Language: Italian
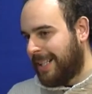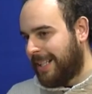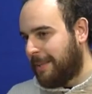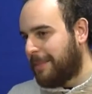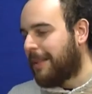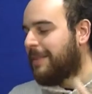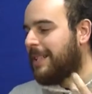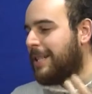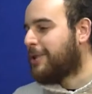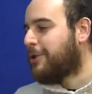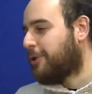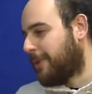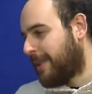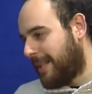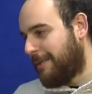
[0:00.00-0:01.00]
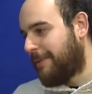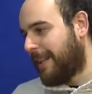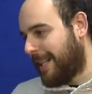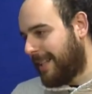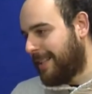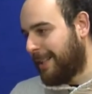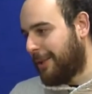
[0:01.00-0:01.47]
la mia versione dei
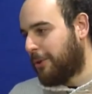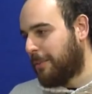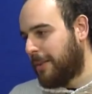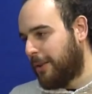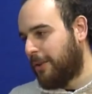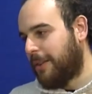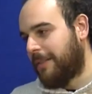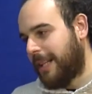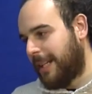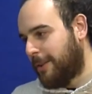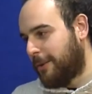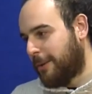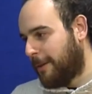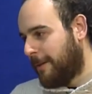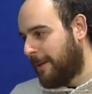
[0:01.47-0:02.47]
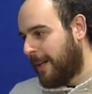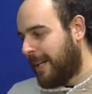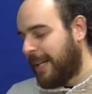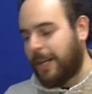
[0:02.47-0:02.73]
fatti, come io le vedo, no?